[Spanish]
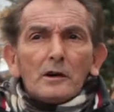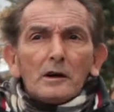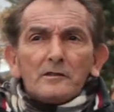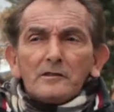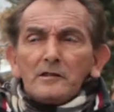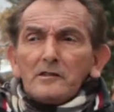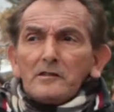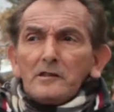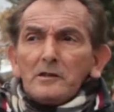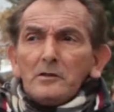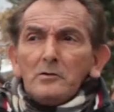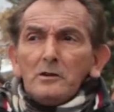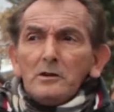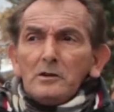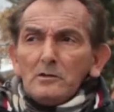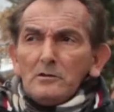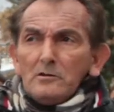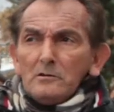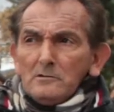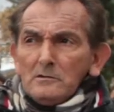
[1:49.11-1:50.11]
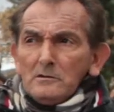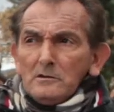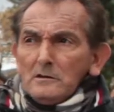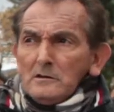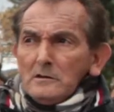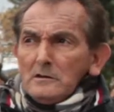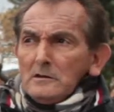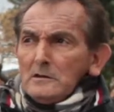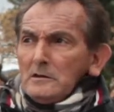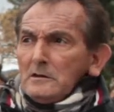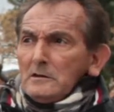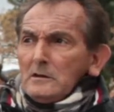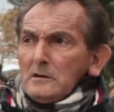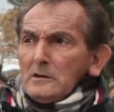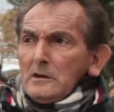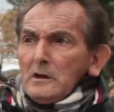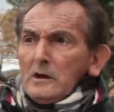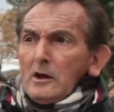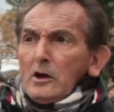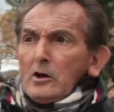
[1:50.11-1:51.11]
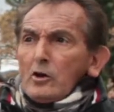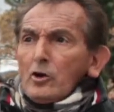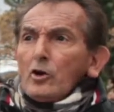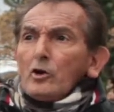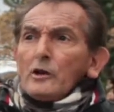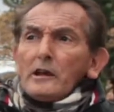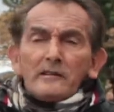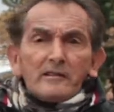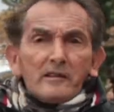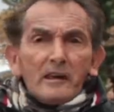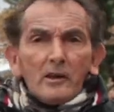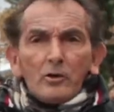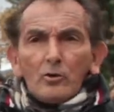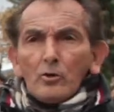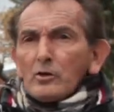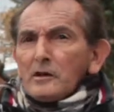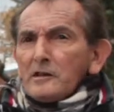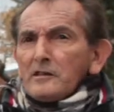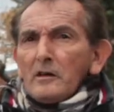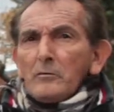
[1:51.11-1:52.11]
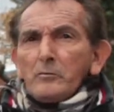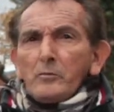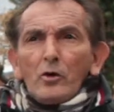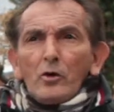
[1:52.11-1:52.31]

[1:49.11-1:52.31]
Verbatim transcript: que ha recibido, con el CERU que se